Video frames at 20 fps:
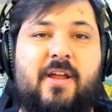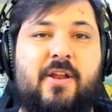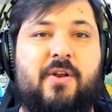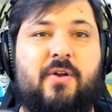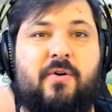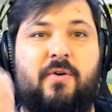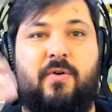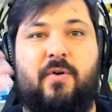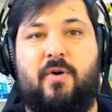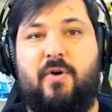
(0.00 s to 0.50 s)

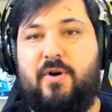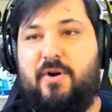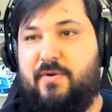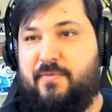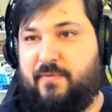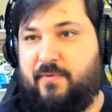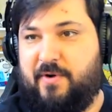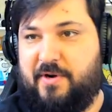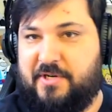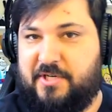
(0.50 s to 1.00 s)
no World
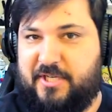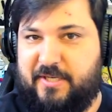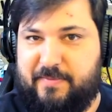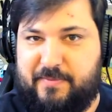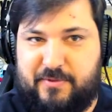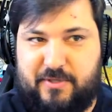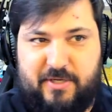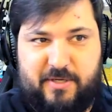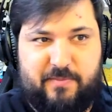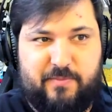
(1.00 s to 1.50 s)
of
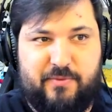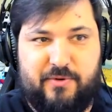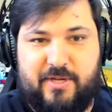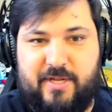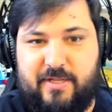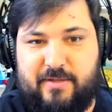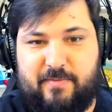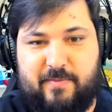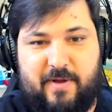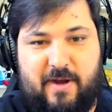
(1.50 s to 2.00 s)
Warships, olha que
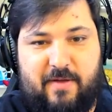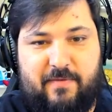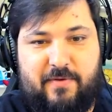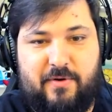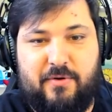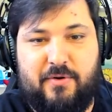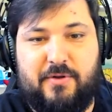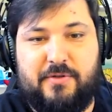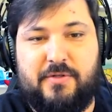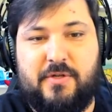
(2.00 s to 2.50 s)
bonito,
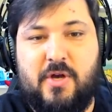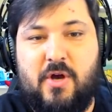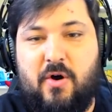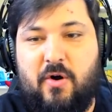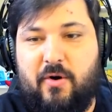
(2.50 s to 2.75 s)
maravilhoso.